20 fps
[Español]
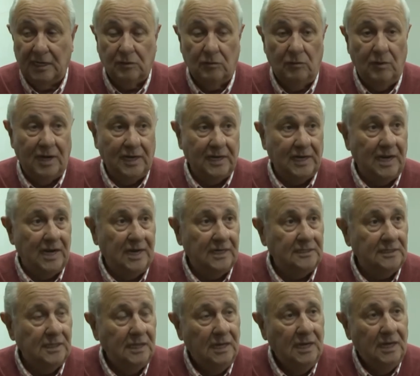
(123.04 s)
las
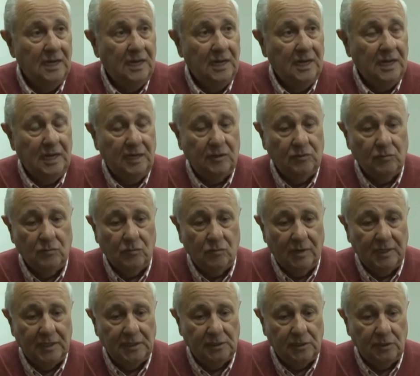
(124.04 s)
cloacas en un
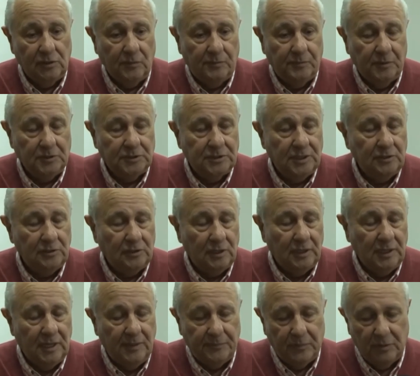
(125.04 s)
42%
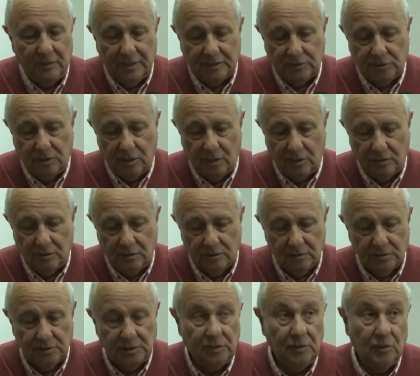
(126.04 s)
de la población,
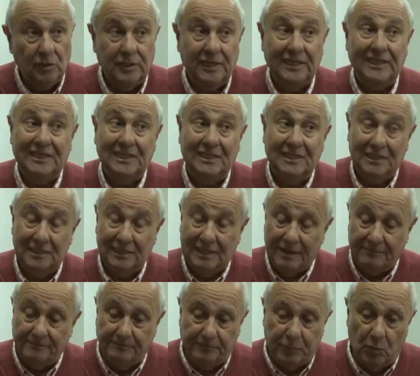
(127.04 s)
sino que
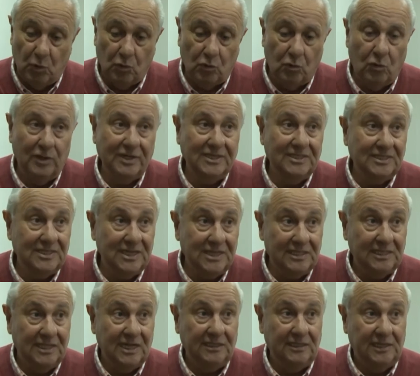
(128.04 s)
tampoco
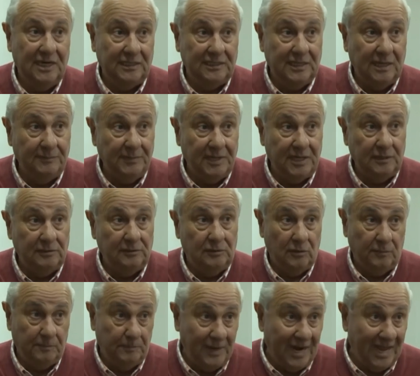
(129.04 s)
existen
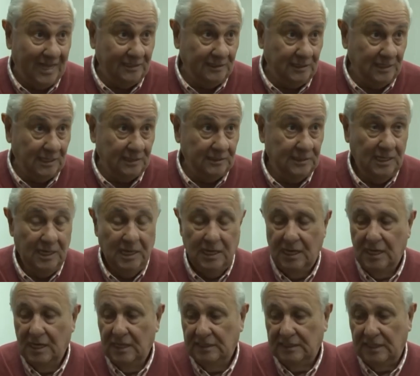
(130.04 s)
tratamientos, plantas
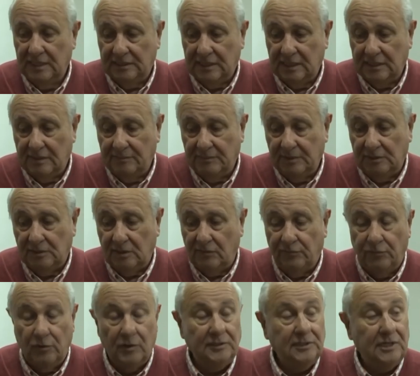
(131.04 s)
de tratamiento de
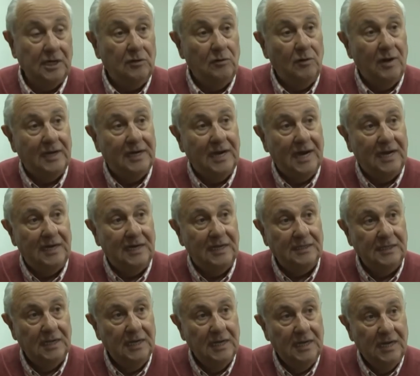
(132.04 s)
fluentes
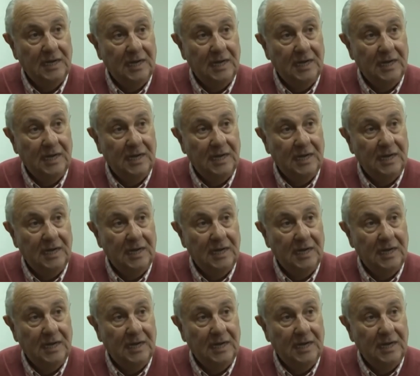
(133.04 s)
cloacales,